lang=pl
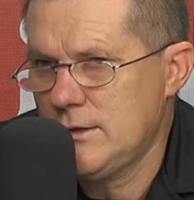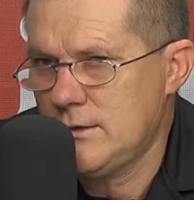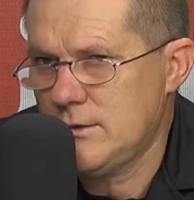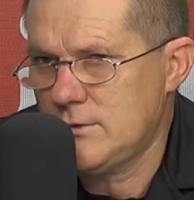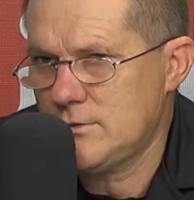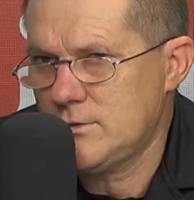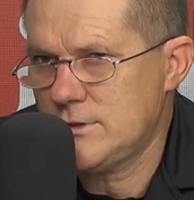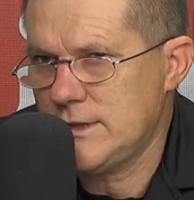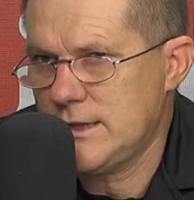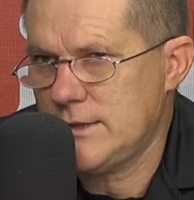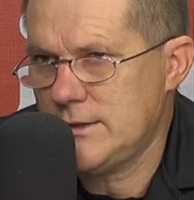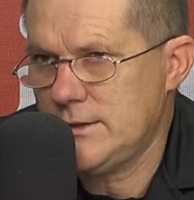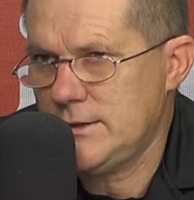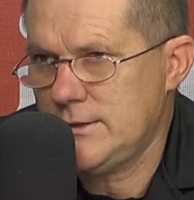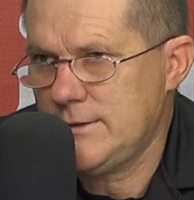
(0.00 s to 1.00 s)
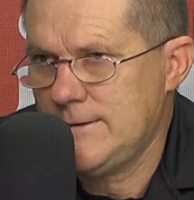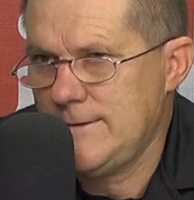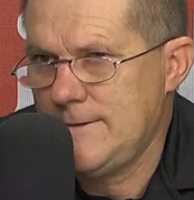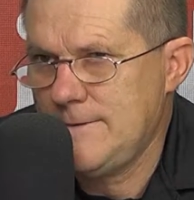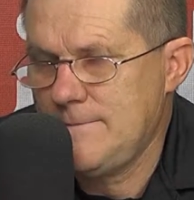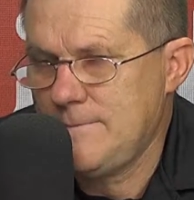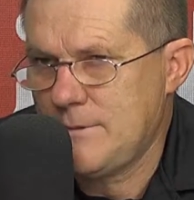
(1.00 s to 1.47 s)
e, socjalnych,
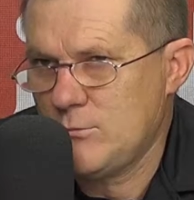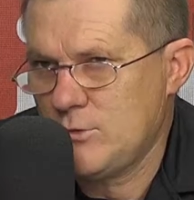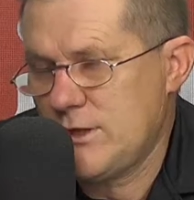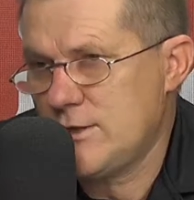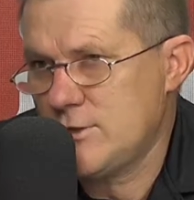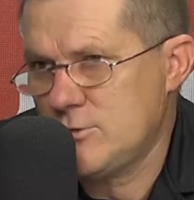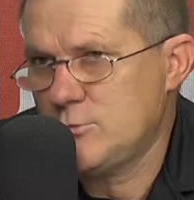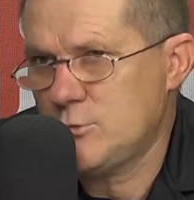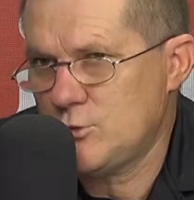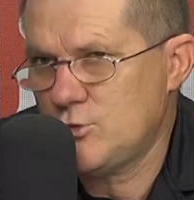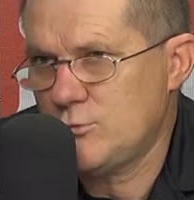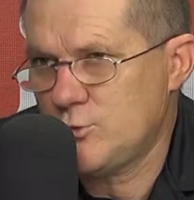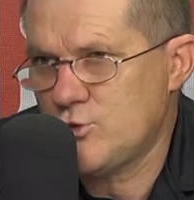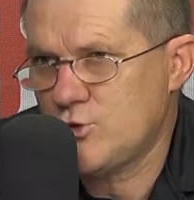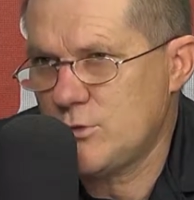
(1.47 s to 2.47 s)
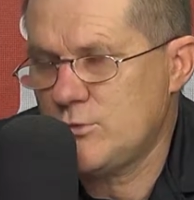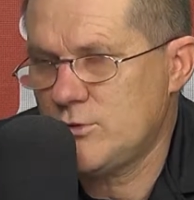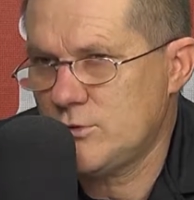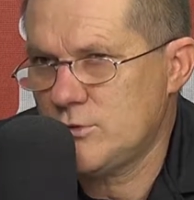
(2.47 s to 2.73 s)
bo takie są po prostu potrzeby.